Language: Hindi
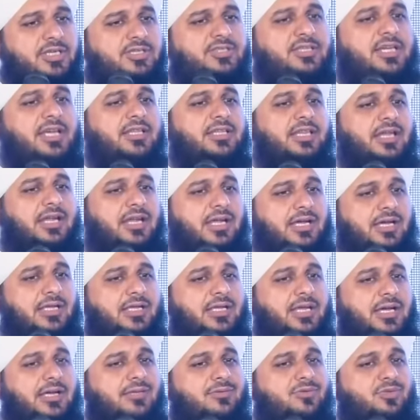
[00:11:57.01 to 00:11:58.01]
ही ज़्यादा लग
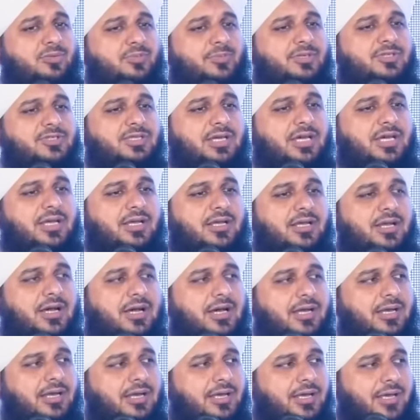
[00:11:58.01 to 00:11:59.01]
जाए तो मसाइल का
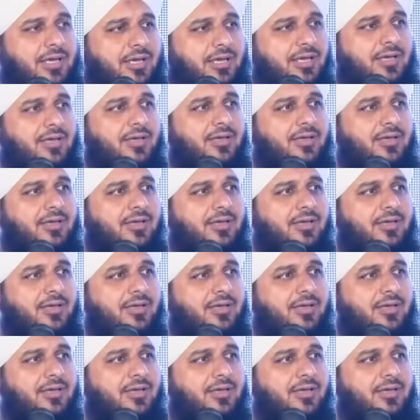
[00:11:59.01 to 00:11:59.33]
हल है